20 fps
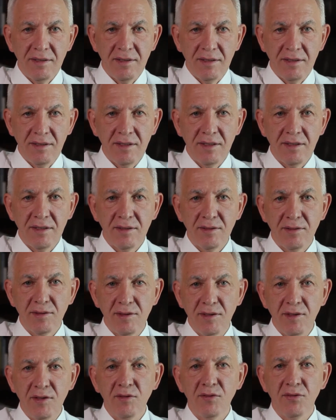э,
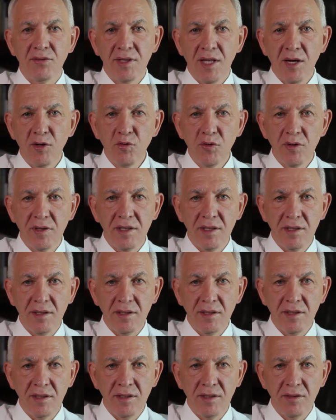и в
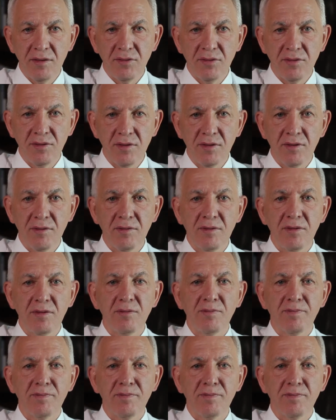науке, и в, в